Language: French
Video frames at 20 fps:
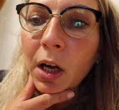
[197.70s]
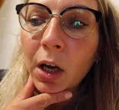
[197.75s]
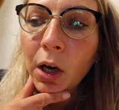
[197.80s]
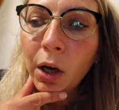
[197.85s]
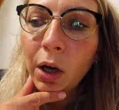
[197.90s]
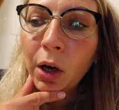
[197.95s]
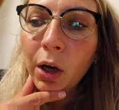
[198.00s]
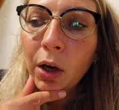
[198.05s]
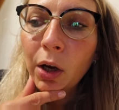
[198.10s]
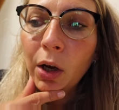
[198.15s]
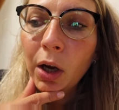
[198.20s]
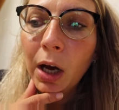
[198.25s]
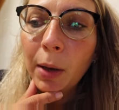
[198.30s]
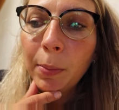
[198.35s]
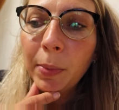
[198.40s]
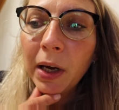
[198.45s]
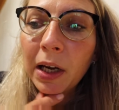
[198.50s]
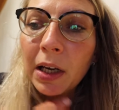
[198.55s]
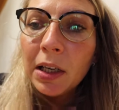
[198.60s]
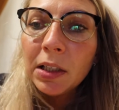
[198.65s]
euh,
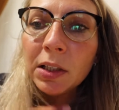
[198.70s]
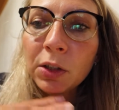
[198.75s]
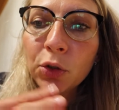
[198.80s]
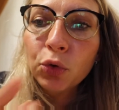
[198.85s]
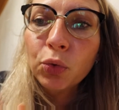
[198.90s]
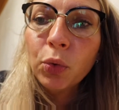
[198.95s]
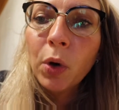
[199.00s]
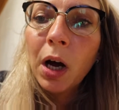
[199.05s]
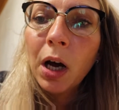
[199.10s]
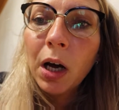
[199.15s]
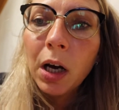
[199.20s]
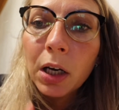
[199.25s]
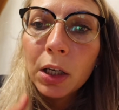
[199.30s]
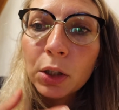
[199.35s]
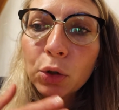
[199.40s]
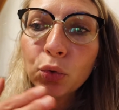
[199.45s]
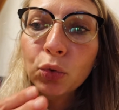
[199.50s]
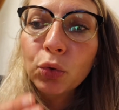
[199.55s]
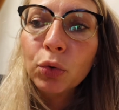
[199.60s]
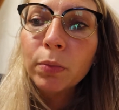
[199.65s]
après, l'histoire
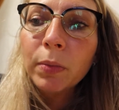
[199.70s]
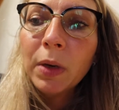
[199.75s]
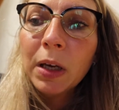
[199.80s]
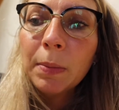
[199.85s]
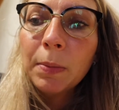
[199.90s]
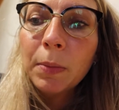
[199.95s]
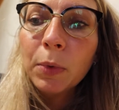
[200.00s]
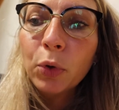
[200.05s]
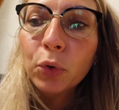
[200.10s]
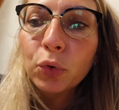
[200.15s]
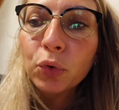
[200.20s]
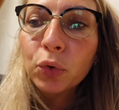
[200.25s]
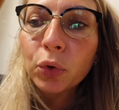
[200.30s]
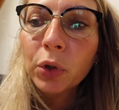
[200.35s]
reste tout de même